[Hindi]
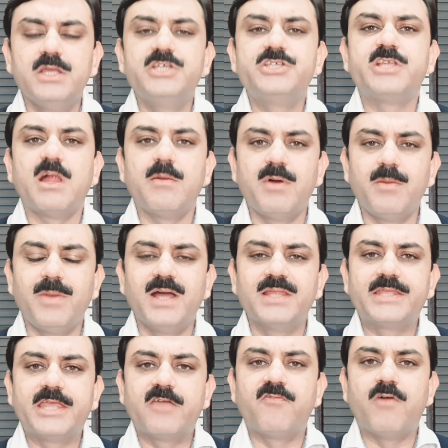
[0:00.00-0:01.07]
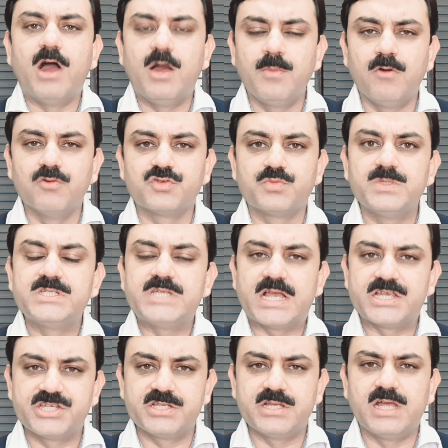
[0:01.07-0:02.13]
इस्लामाबाद के एक फार्म हाउस में
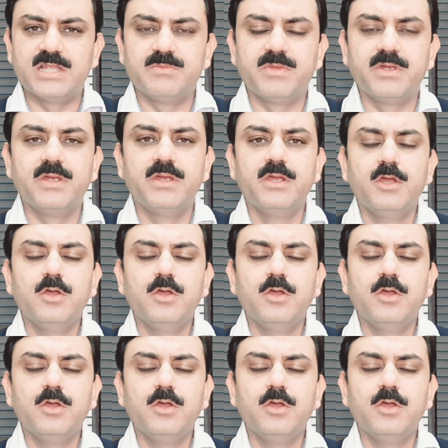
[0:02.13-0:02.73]
चक शहजाद में